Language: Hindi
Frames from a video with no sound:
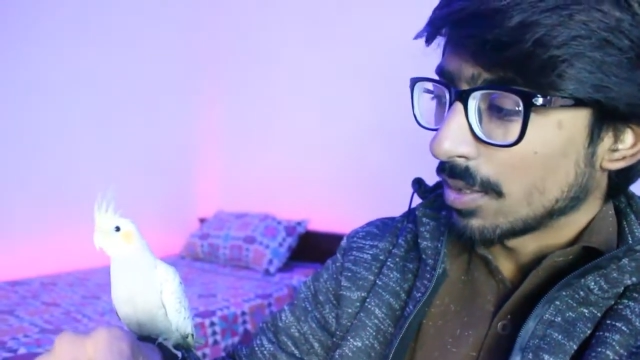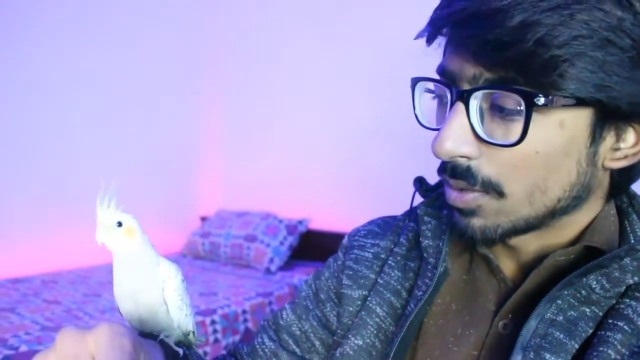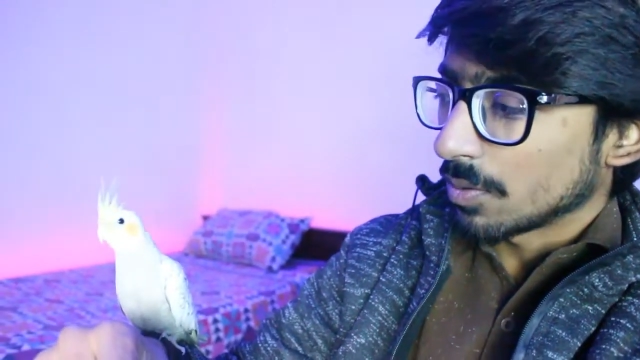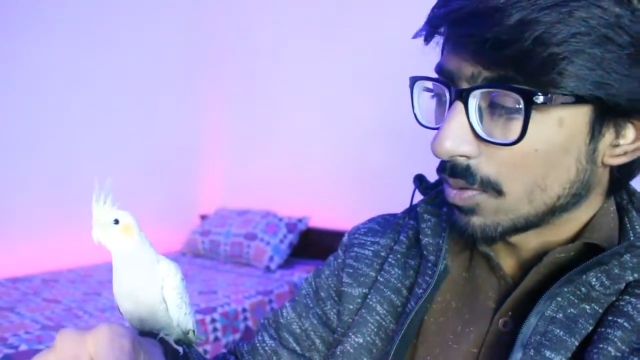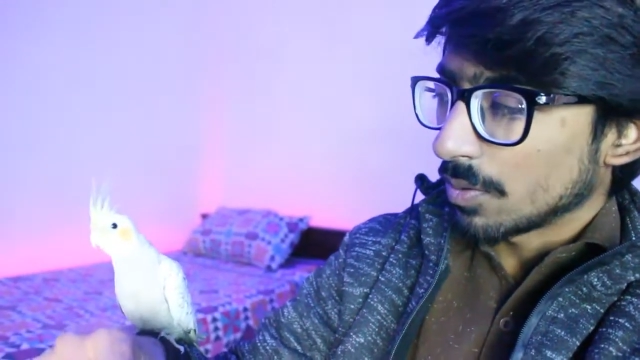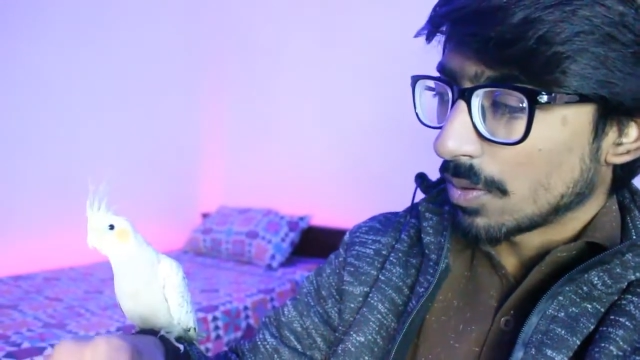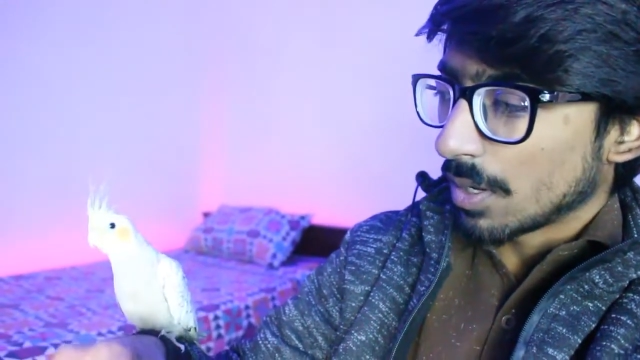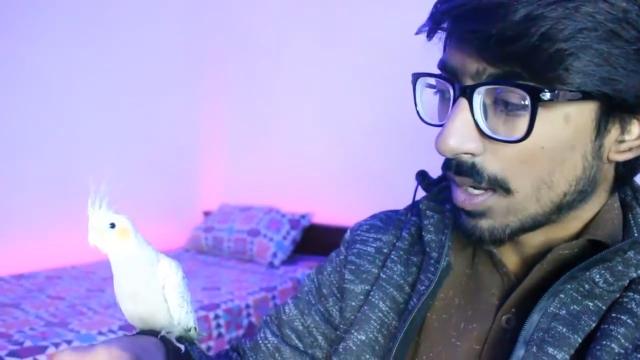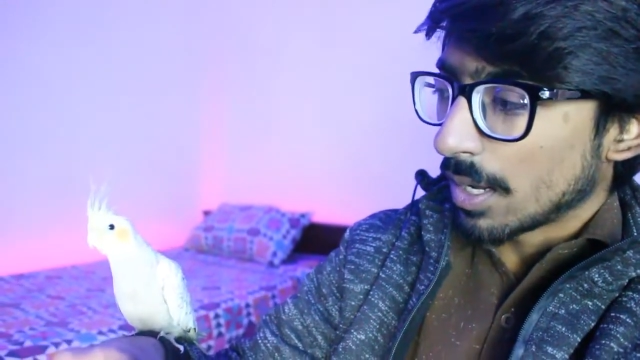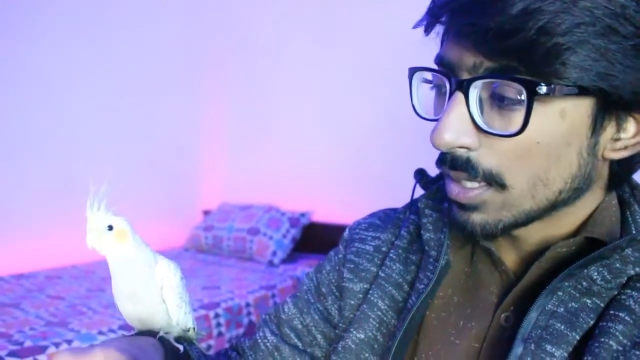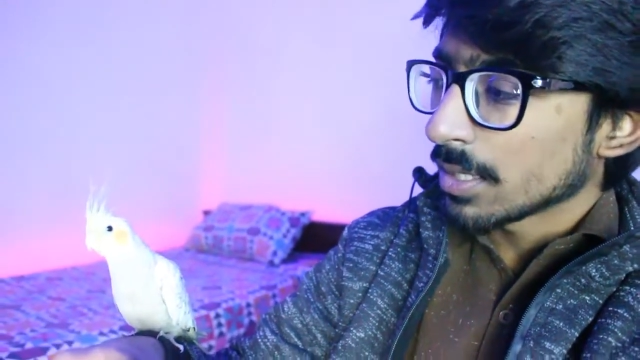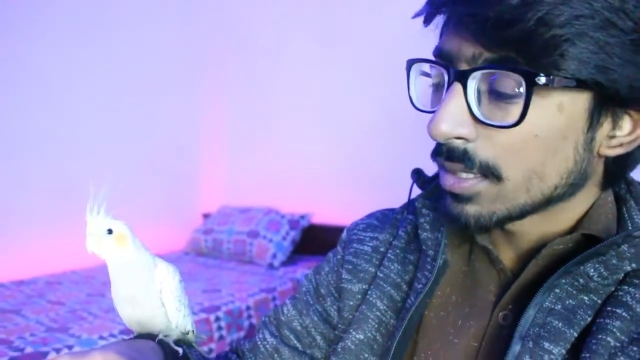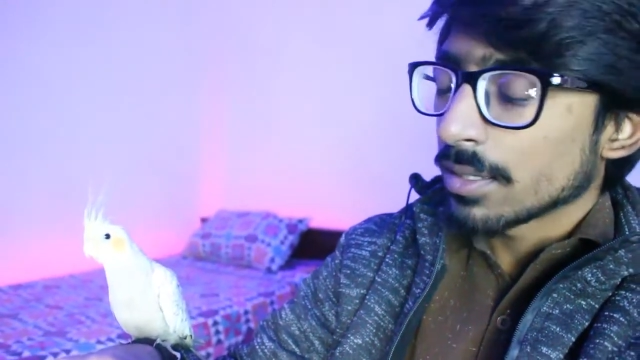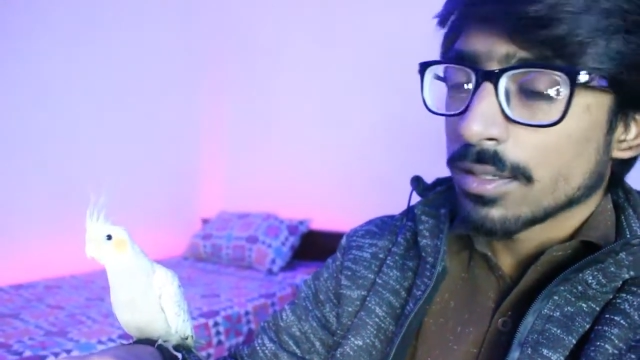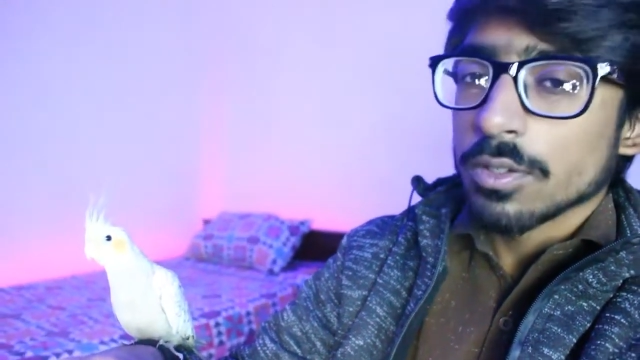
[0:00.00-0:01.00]
तो
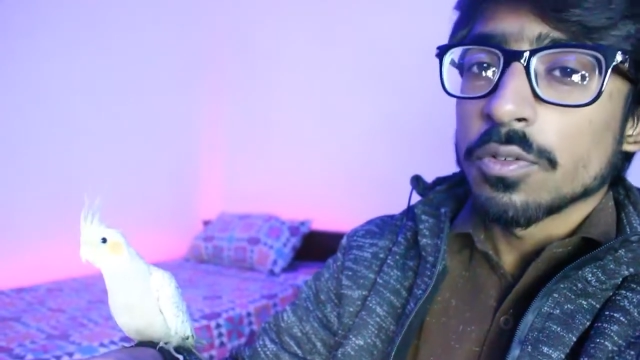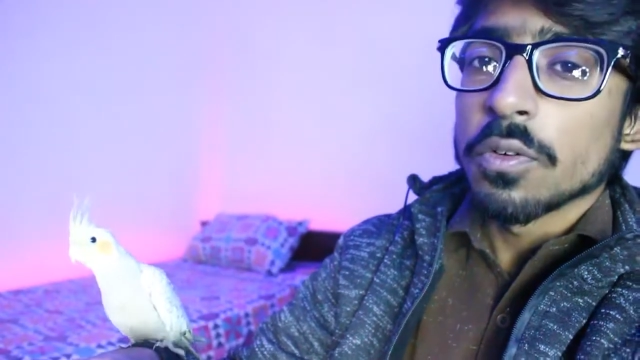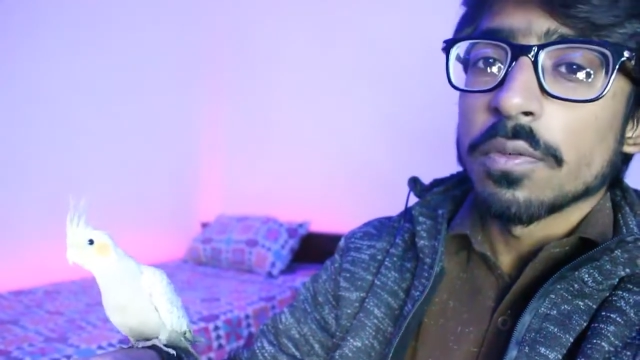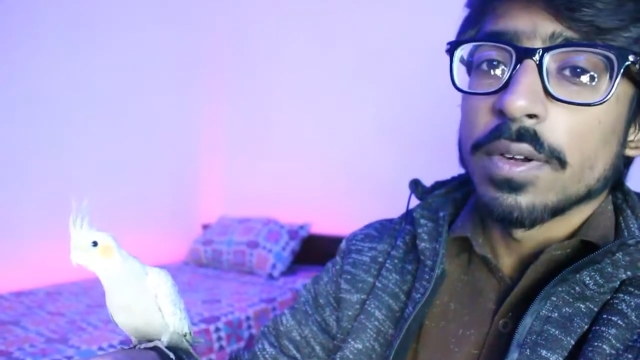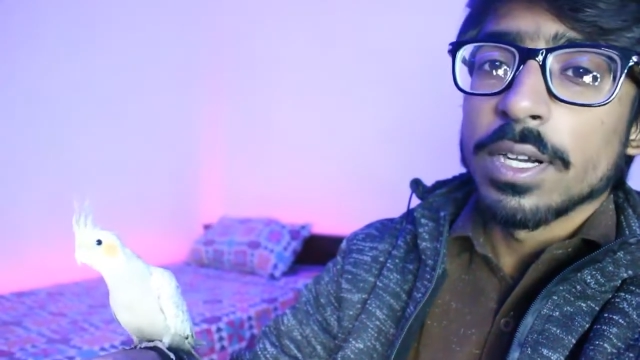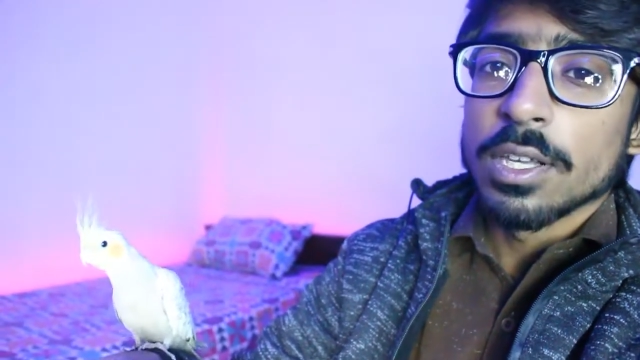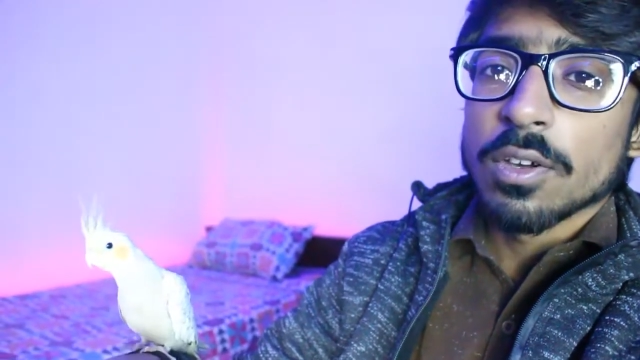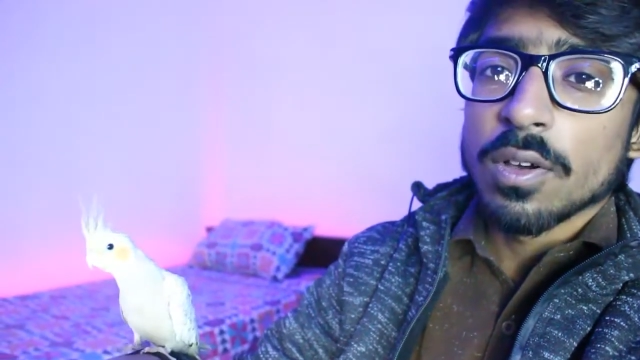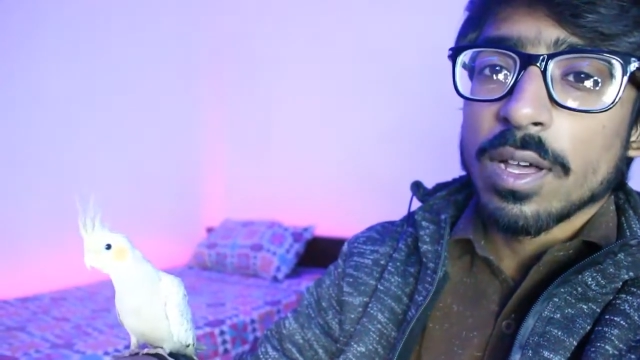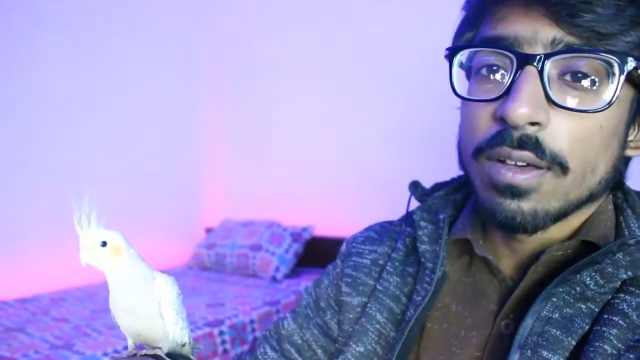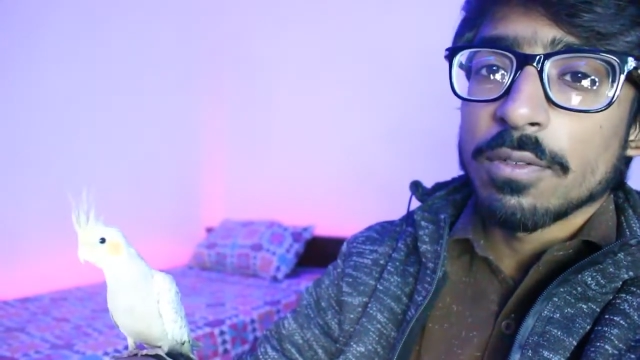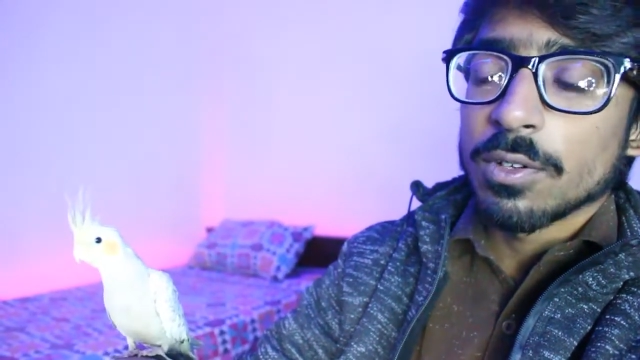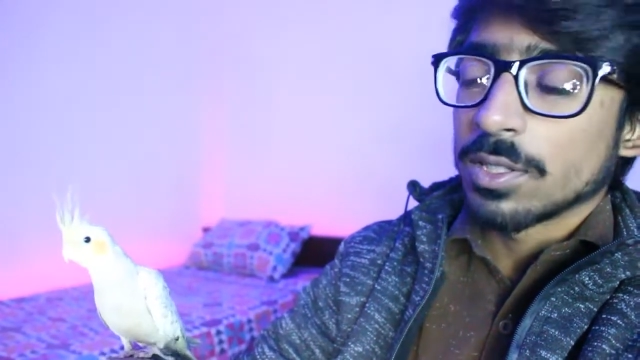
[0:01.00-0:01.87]
आज जो वीडियो है